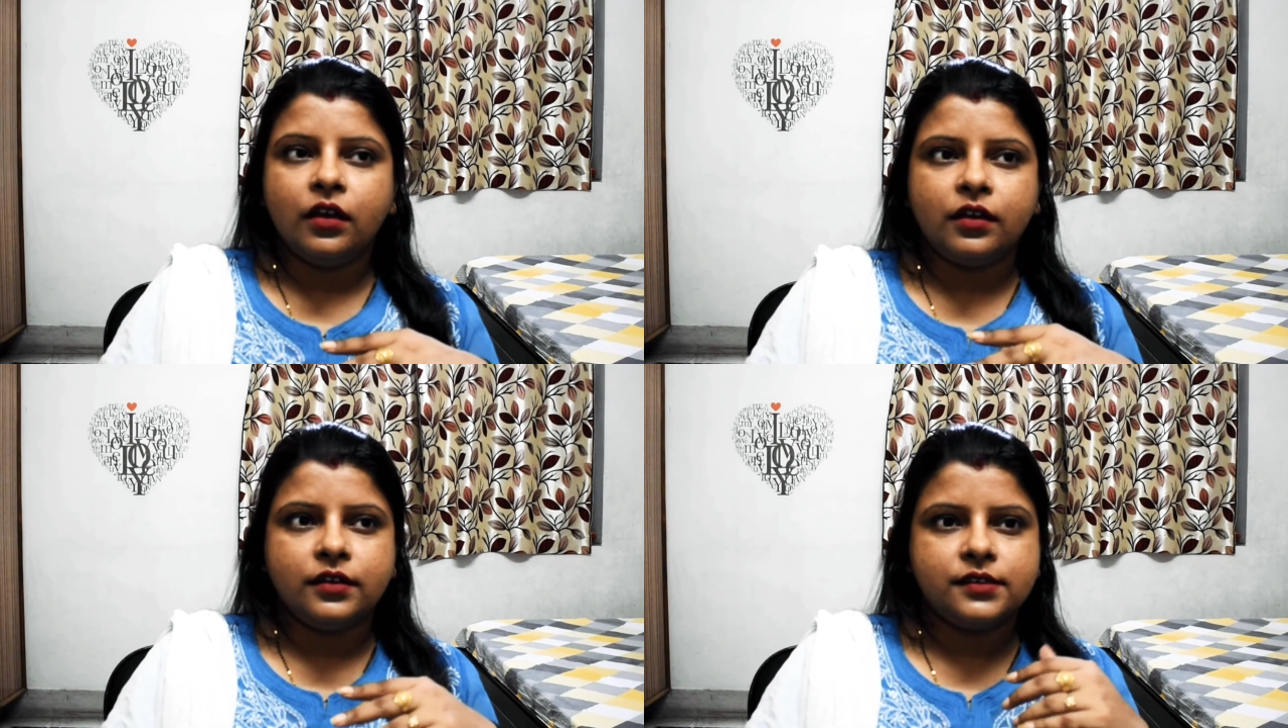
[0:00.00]

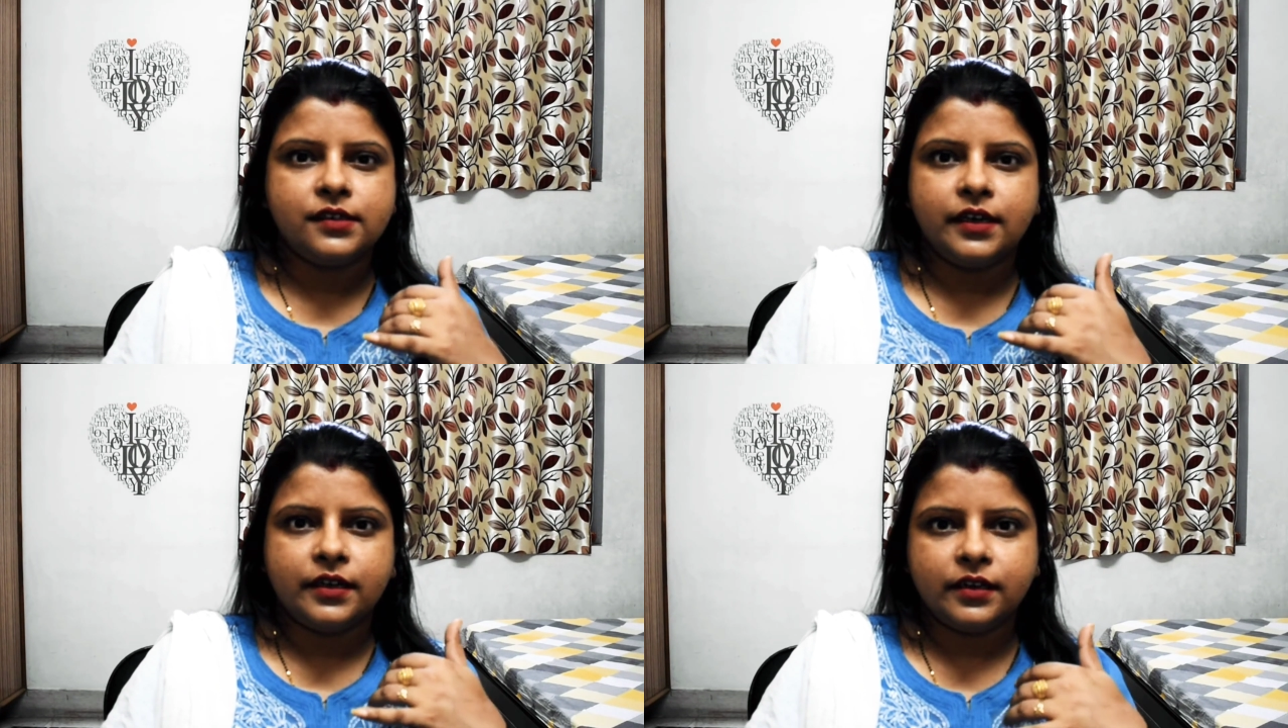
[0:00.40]

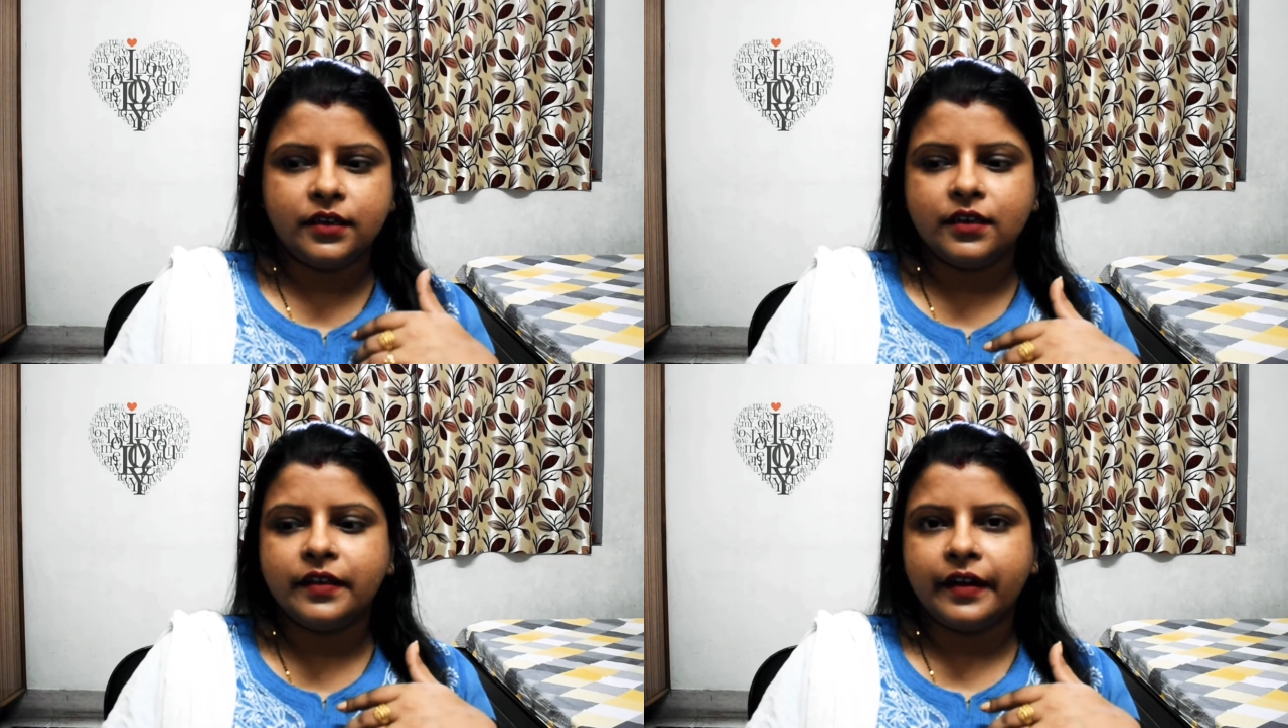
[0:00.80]
स्लेटी
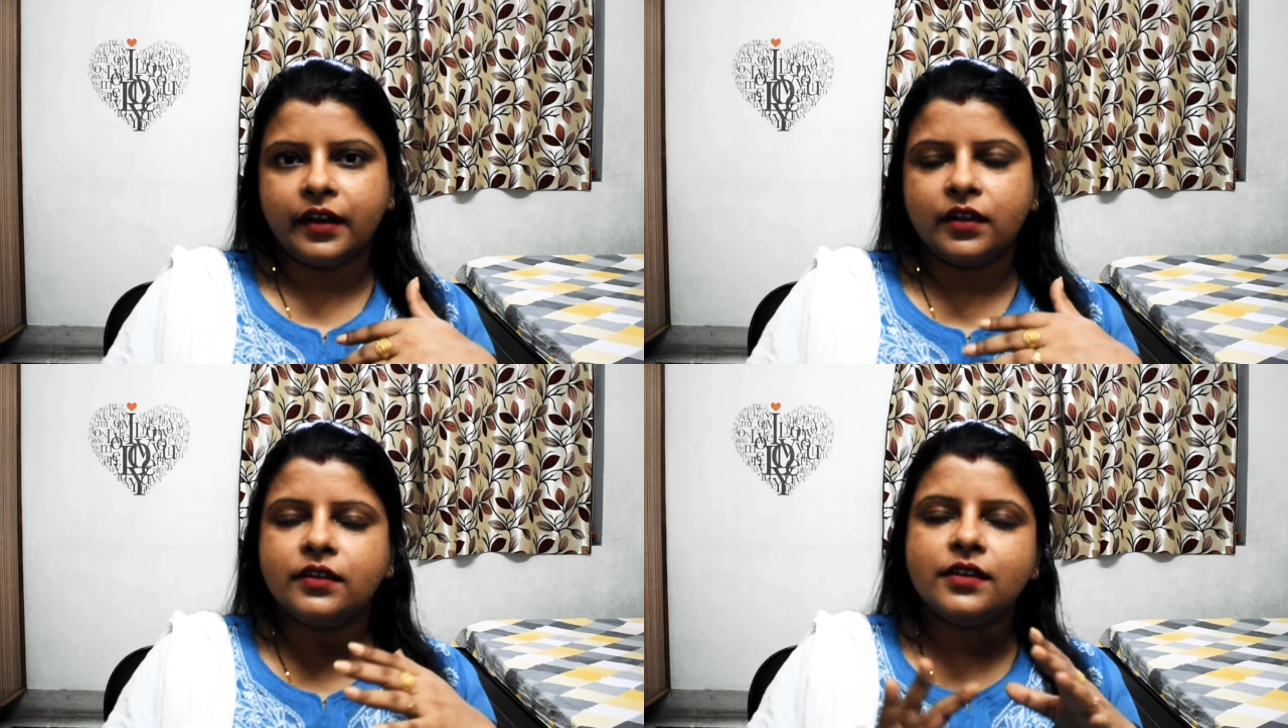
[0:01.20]
ग्रे
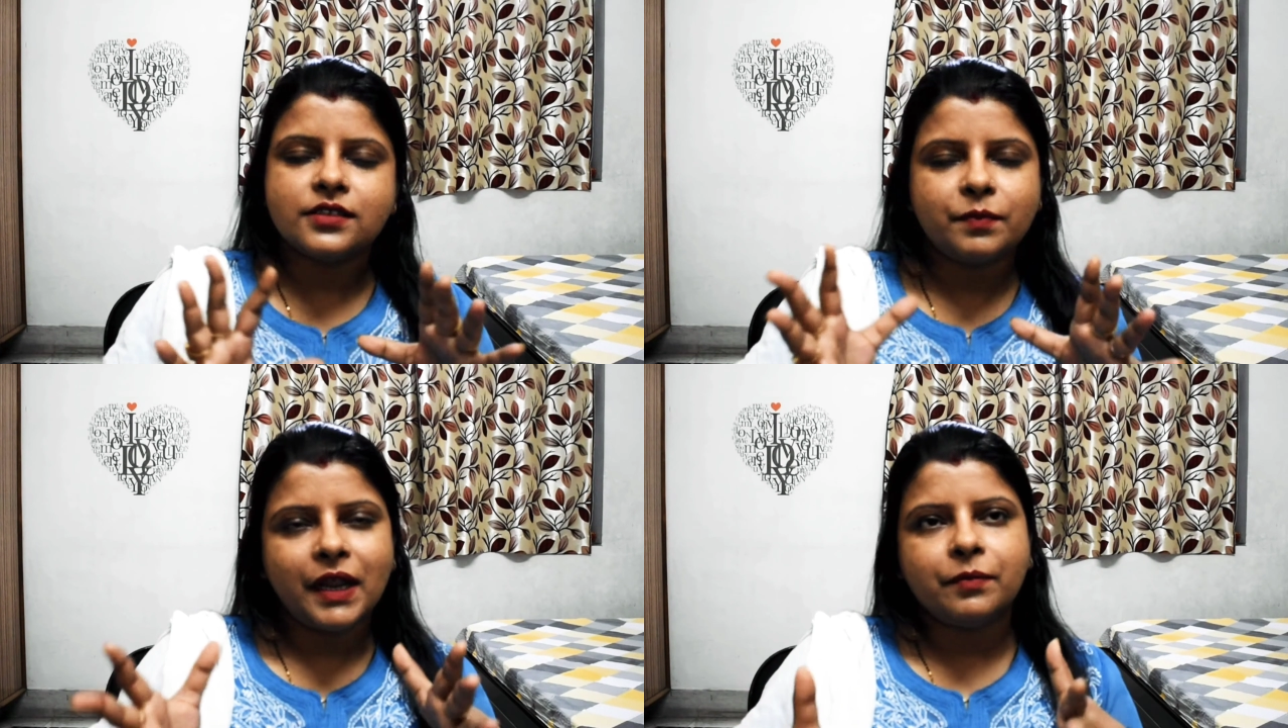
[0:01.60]
ये
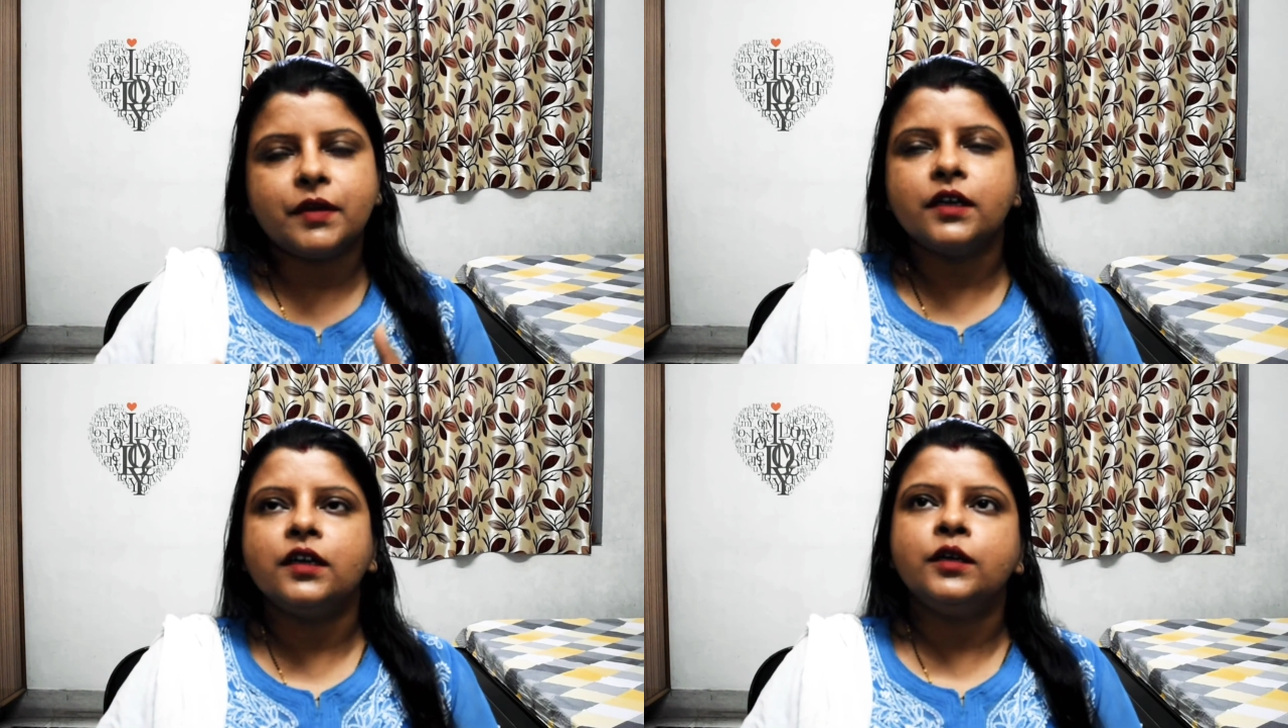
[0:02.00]
सब टाइप
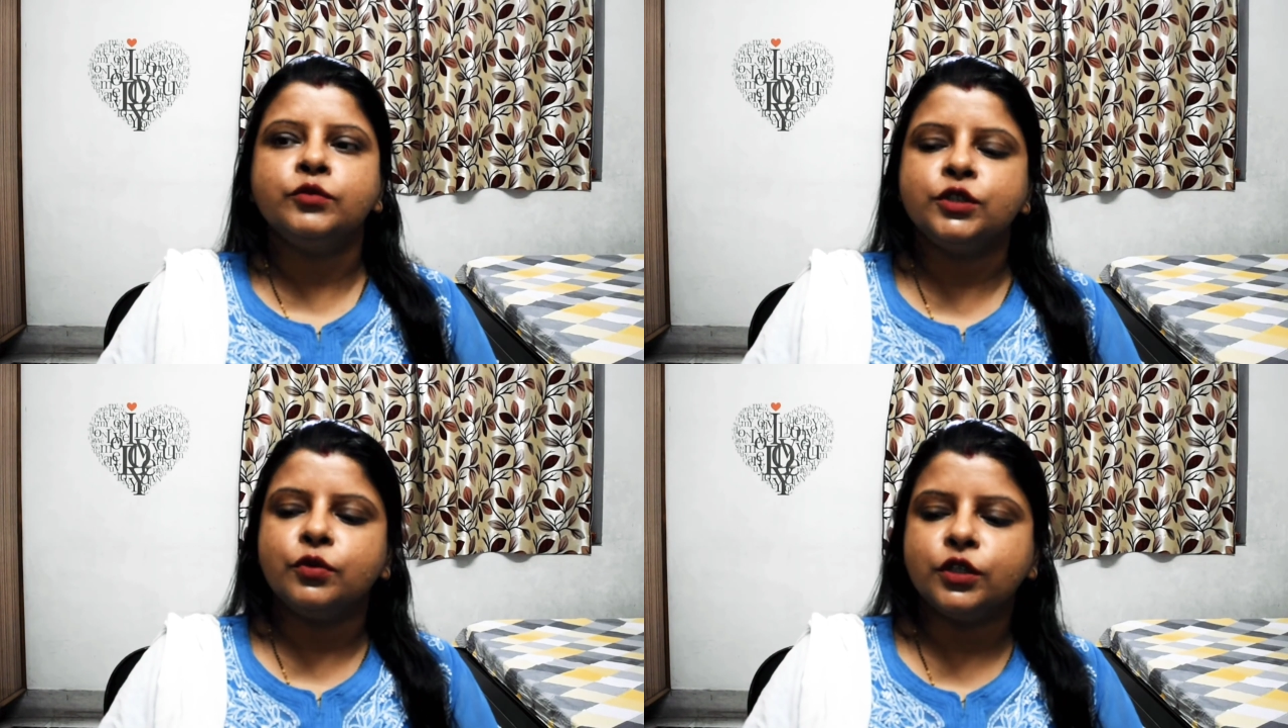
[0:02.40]
का कलर
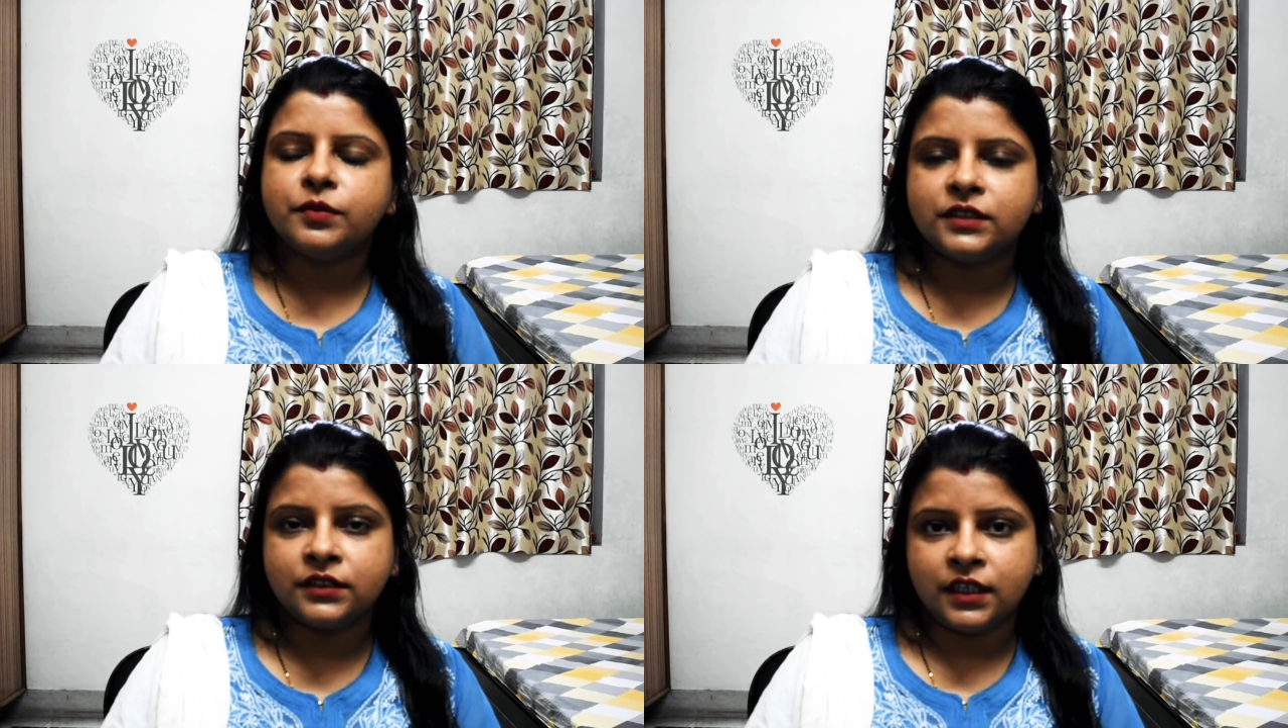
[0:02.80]
मुझे बहुत
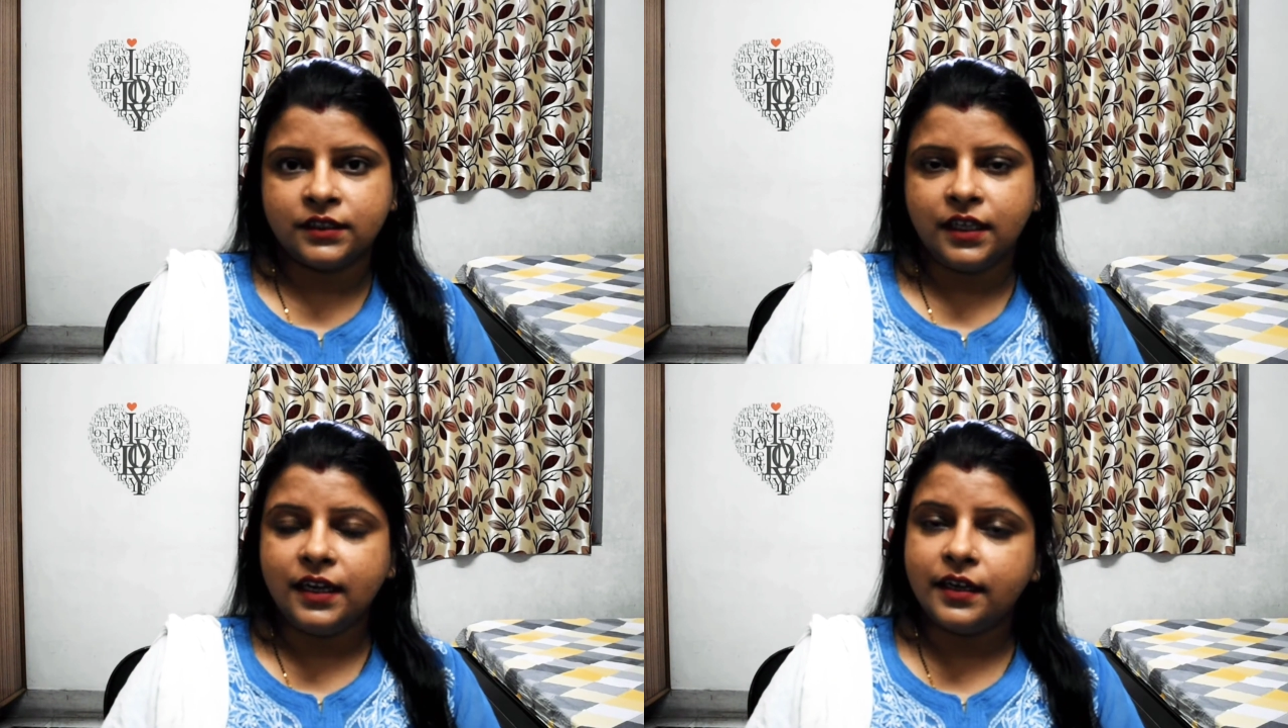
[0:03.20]
पसंद
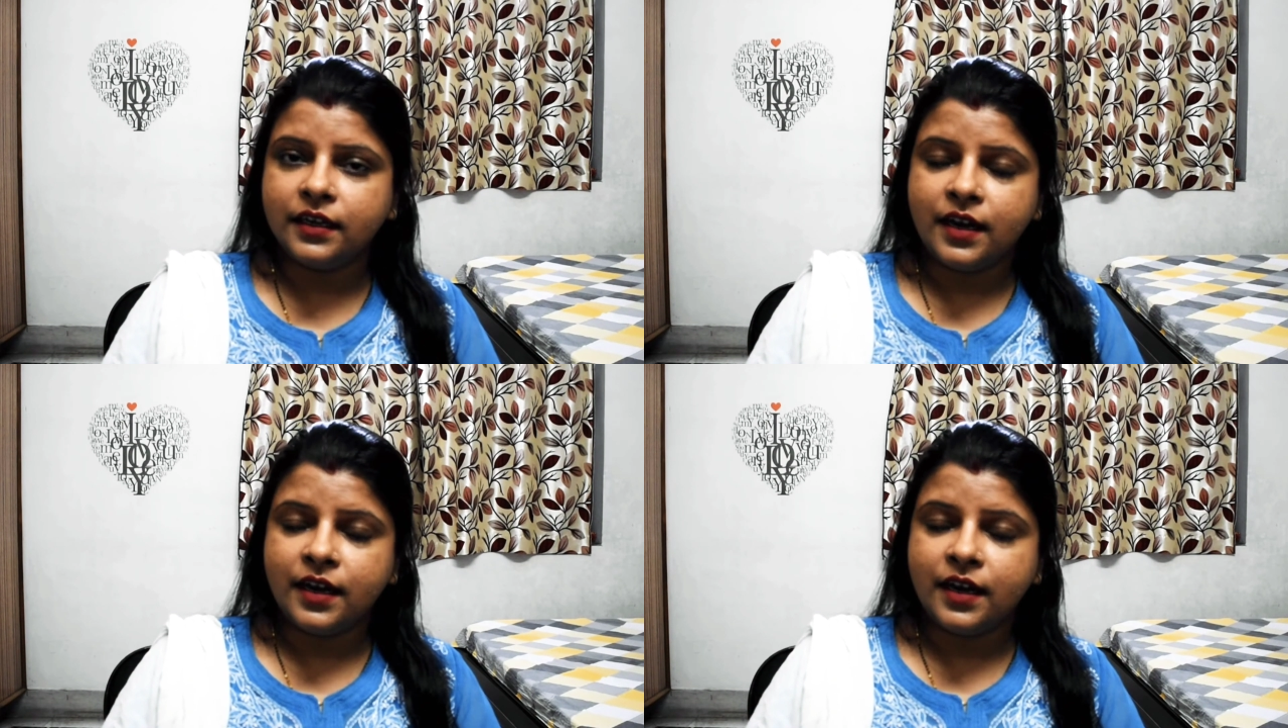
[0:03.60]
आता है लेकिन